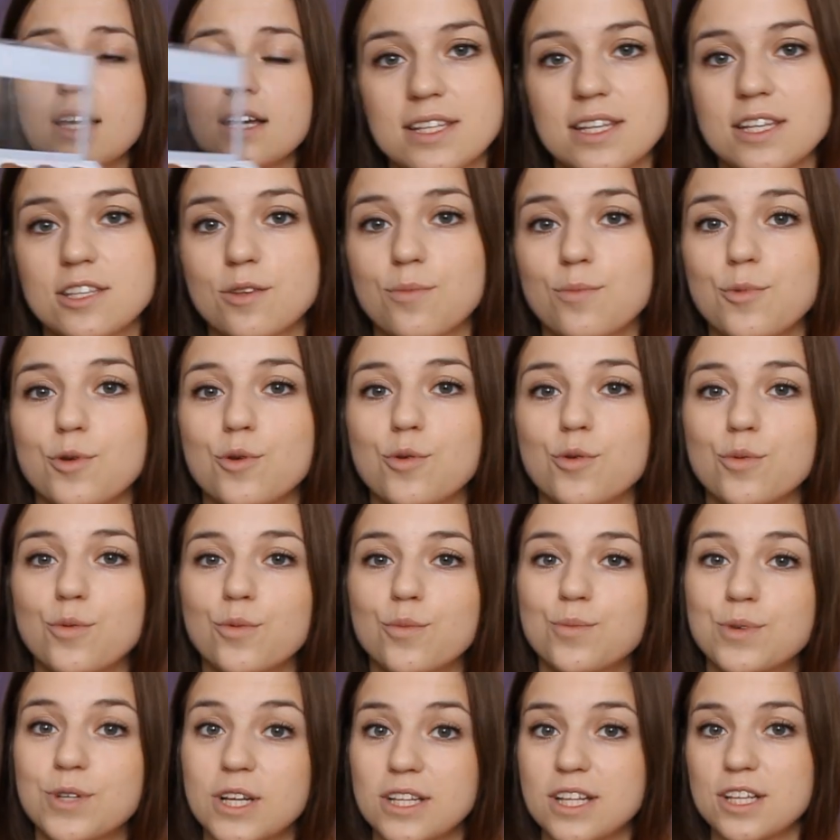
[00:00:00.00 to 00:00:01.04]
Chcę sobie ją
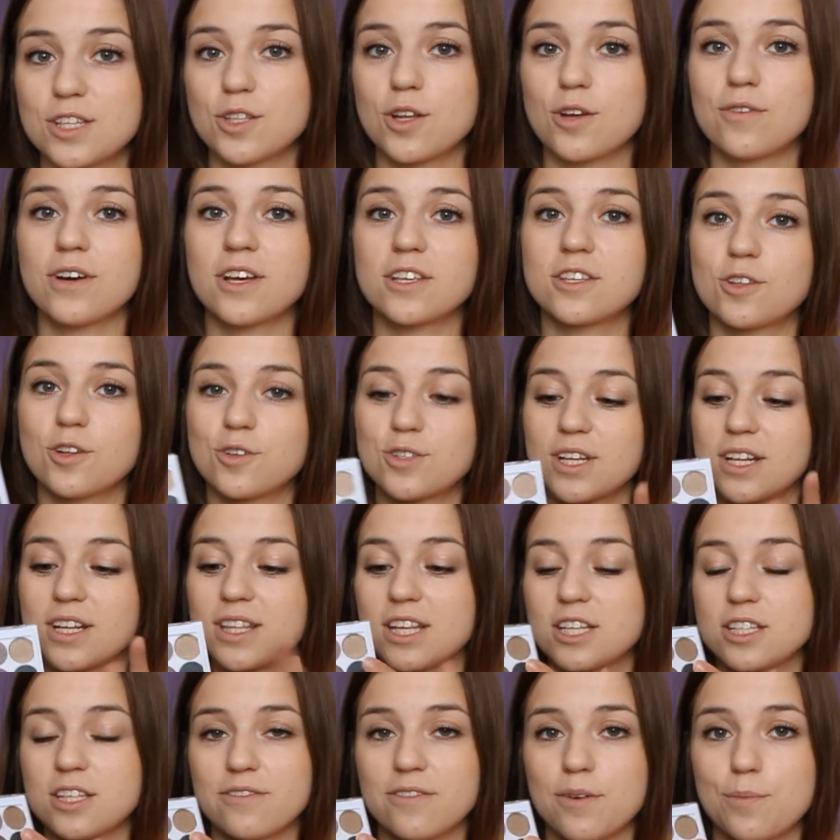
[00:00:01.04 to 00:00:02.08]
przetestować, to
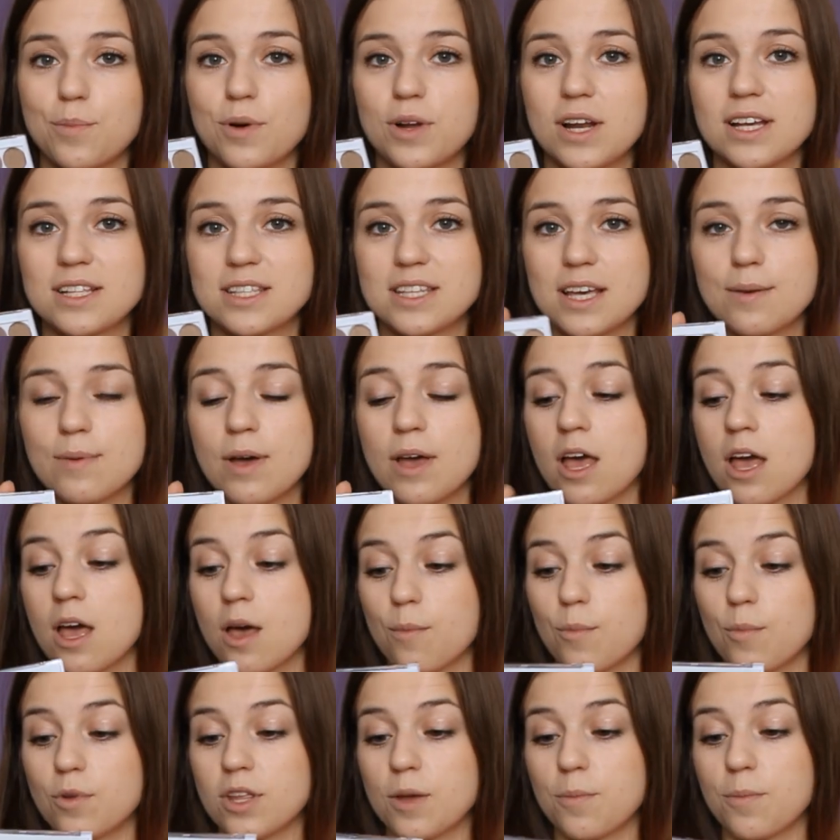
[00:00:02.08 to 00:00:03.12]
serdecznie Wam polecam,
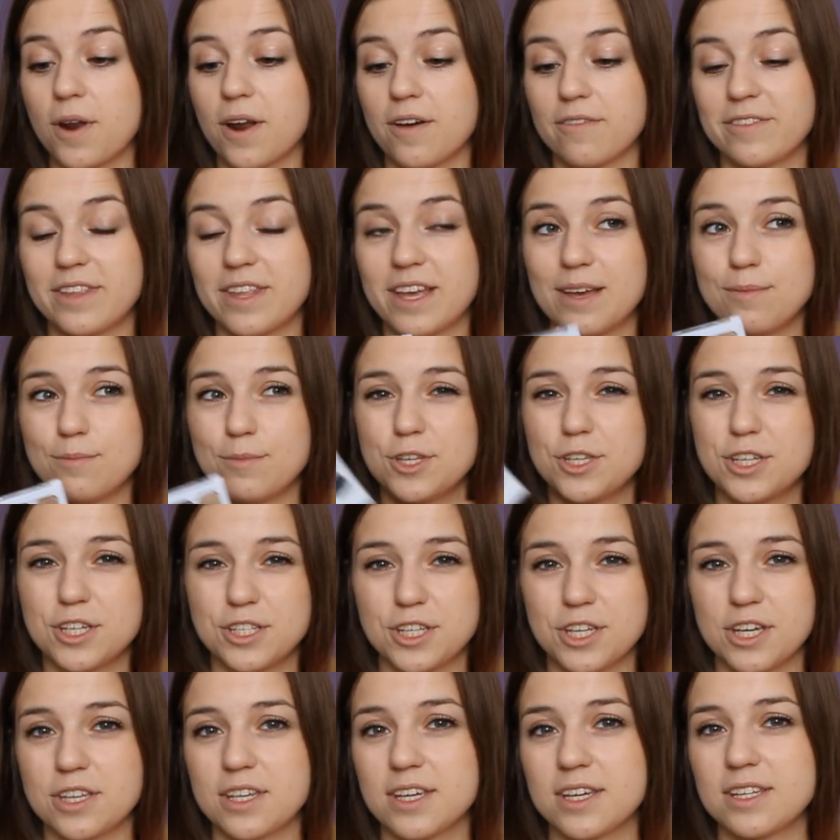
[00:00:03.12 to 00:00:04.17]
bo naprawdę mi się
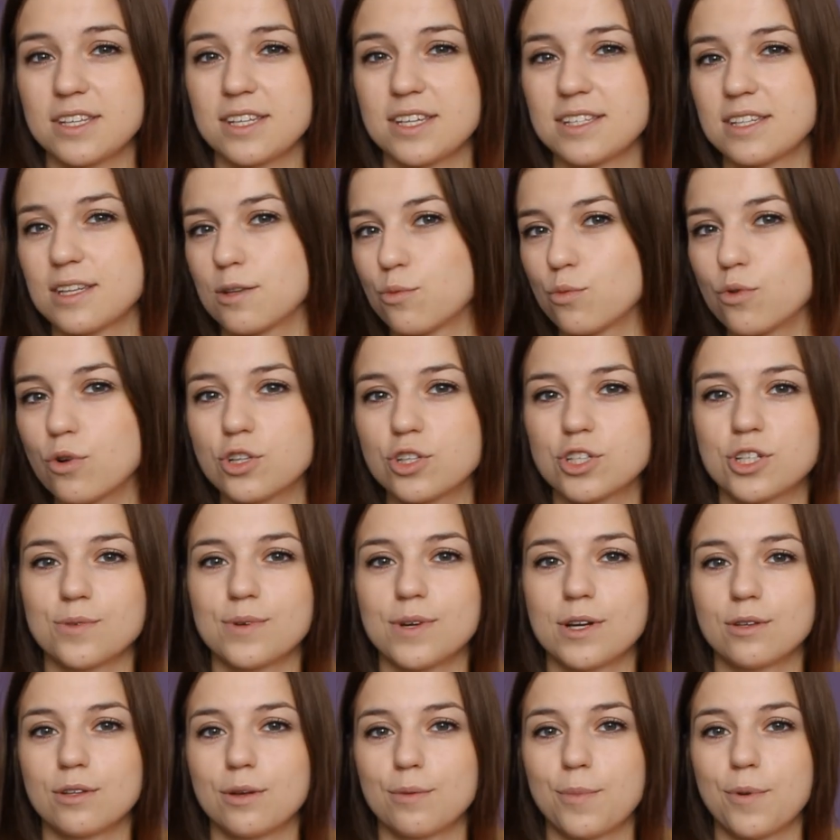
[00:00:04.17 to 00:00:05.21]
cienie nie za długo
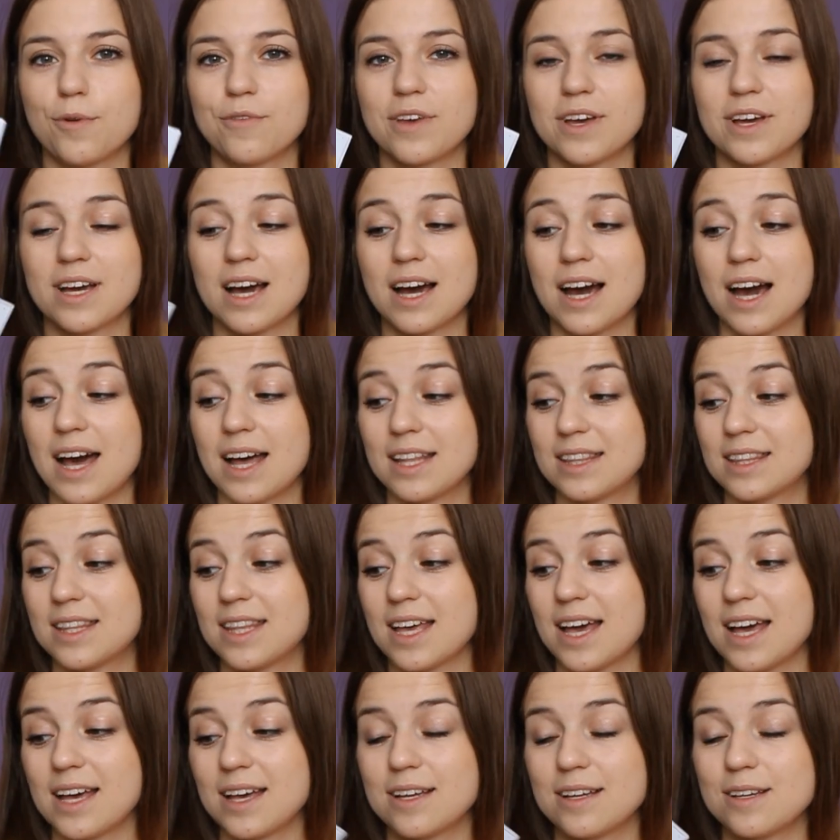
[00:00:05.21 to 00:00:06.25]
trzymają na powiekach, a
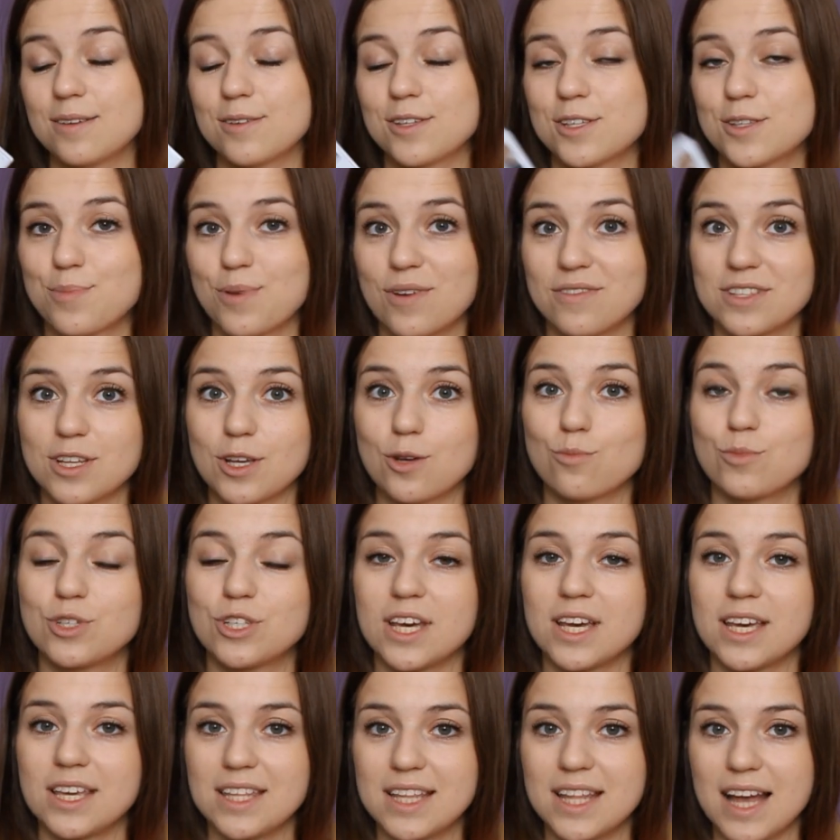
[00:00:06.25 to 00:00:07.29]
te sprawdzają mi
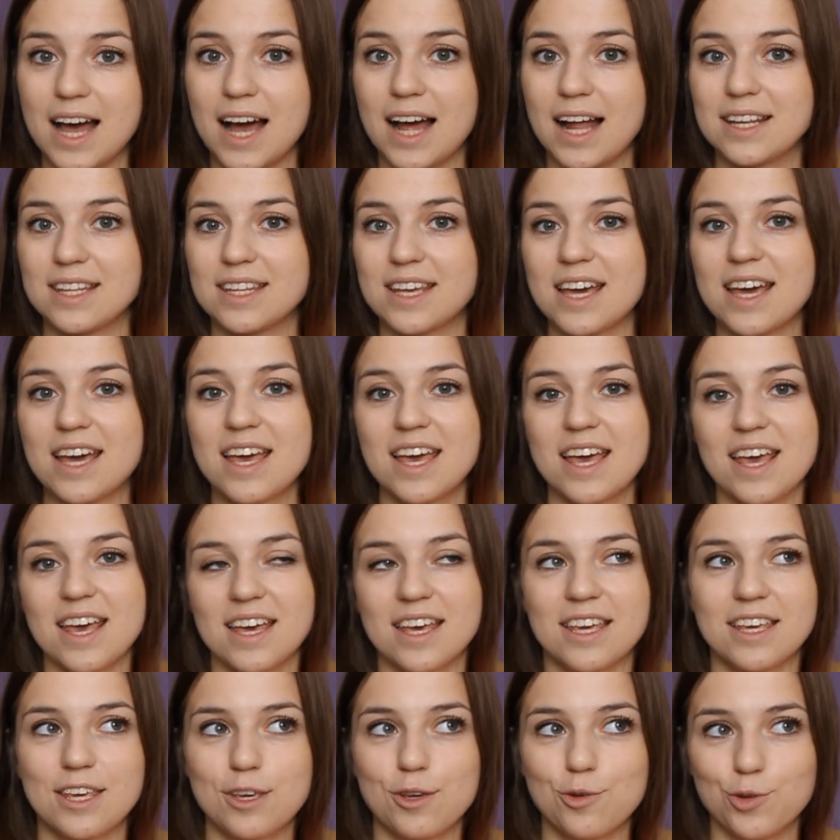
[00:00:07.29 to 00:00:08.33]
się idealnie
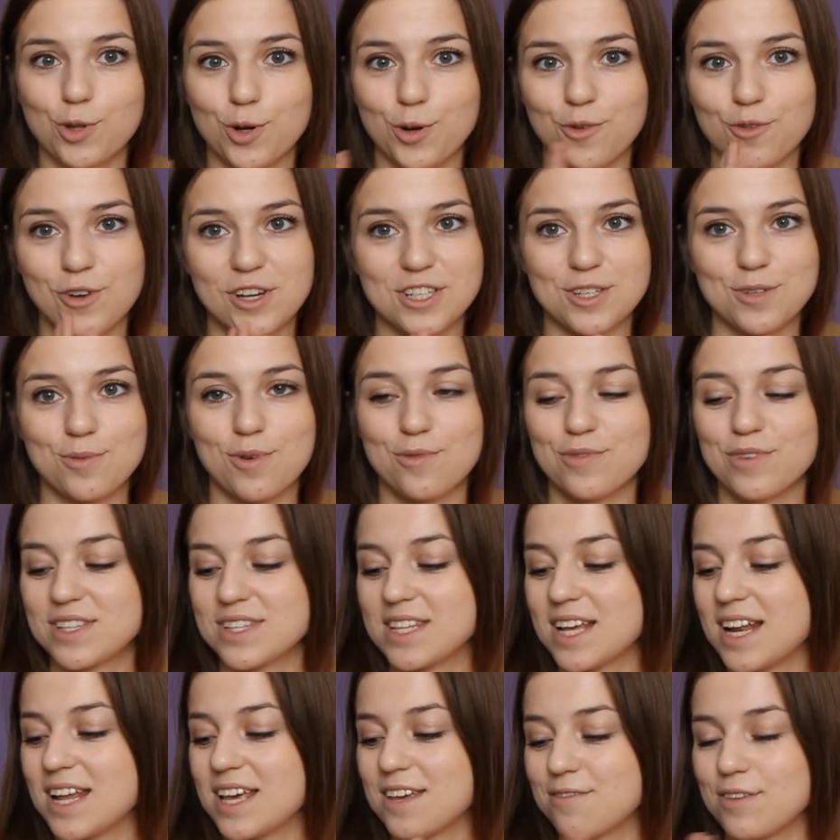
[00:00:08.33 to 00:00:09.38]
i jutro właśnie mam
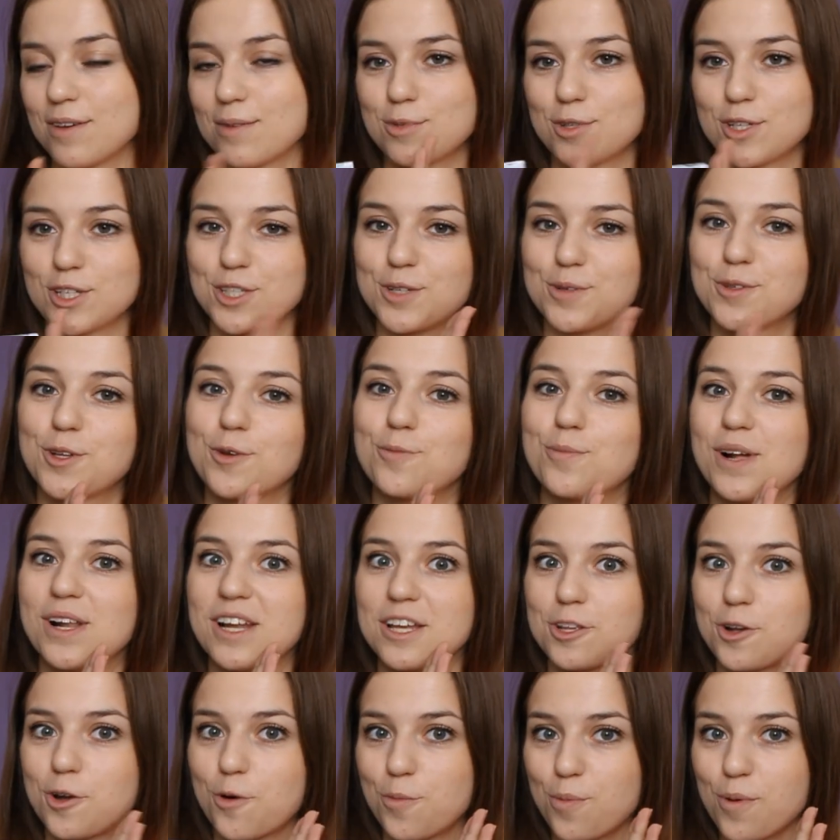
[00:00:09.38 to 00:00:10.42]
wesele i wiem, że się tą
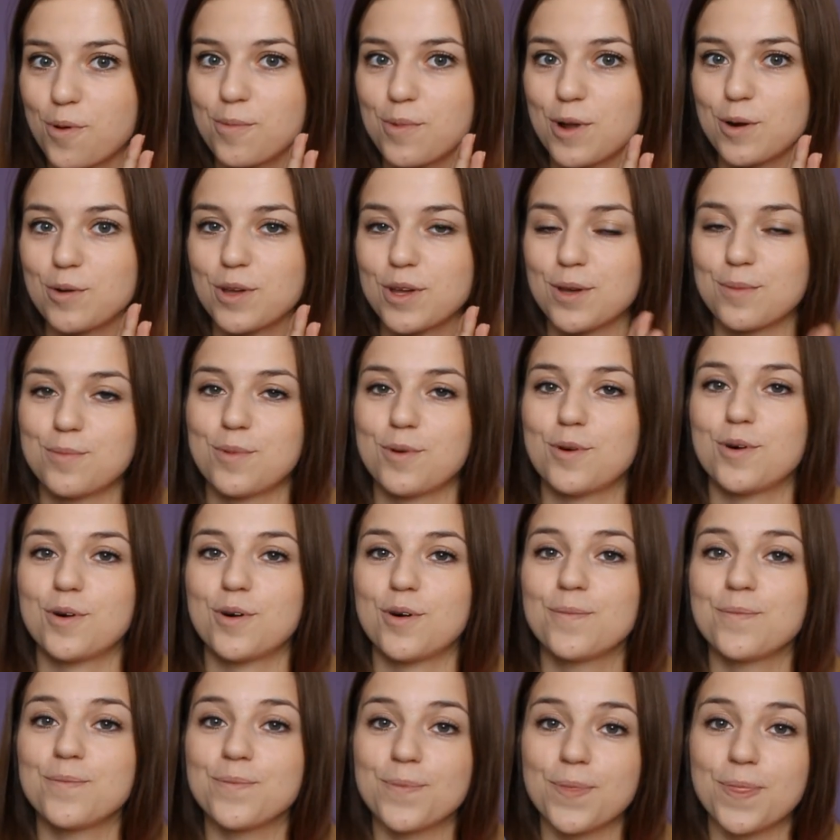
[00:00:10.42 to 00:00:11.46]
paletką pomaluję,
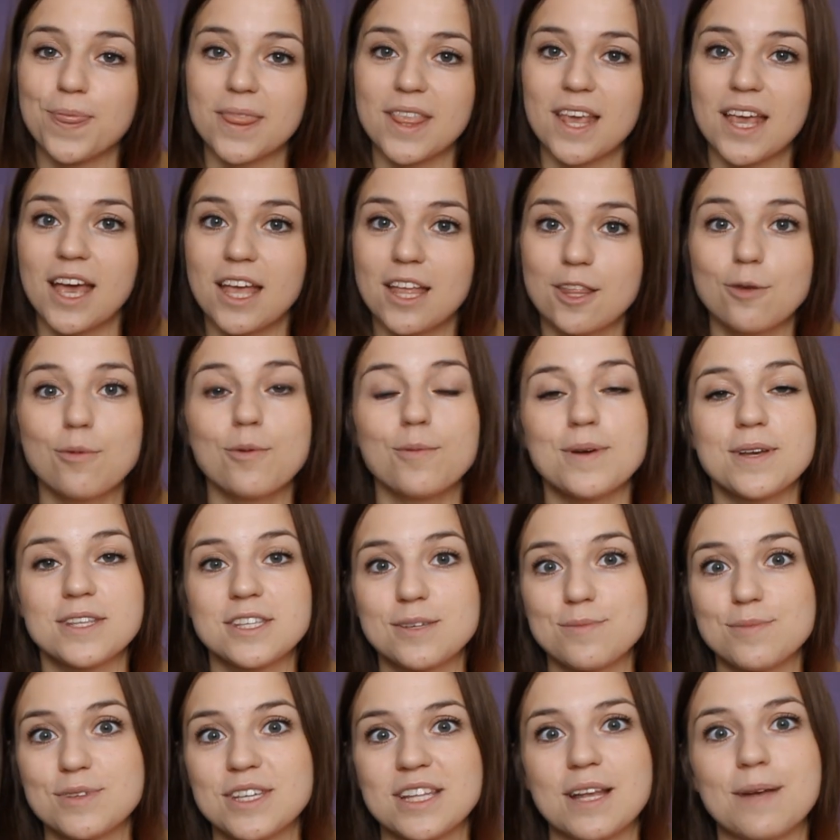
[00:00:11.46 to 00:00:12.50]
bo no
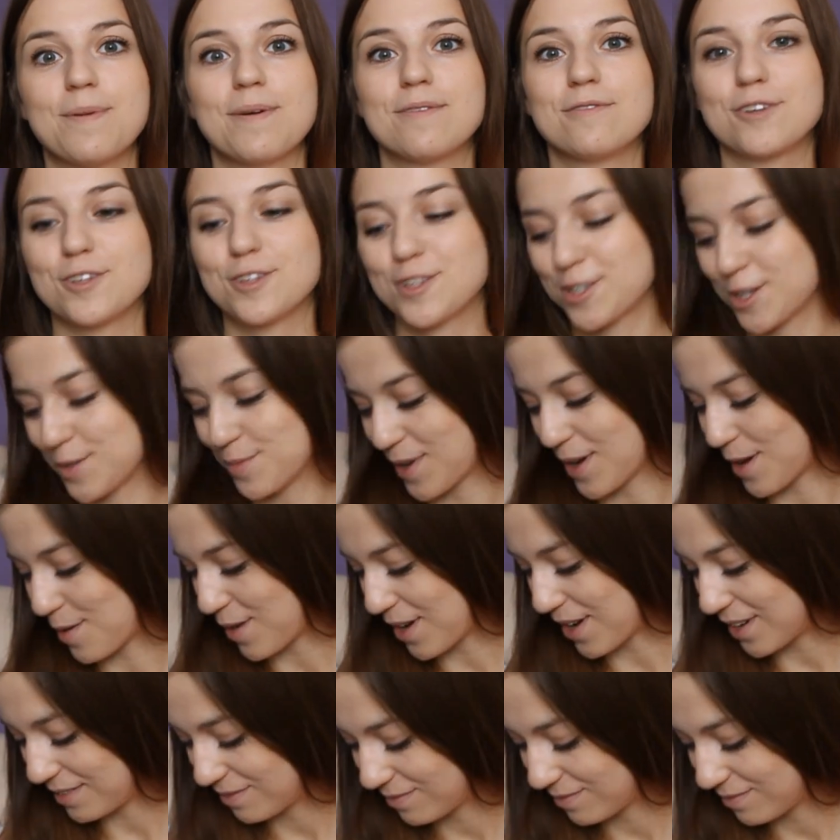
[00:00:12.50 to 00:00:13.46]
będzie mi się na pewno trzymała.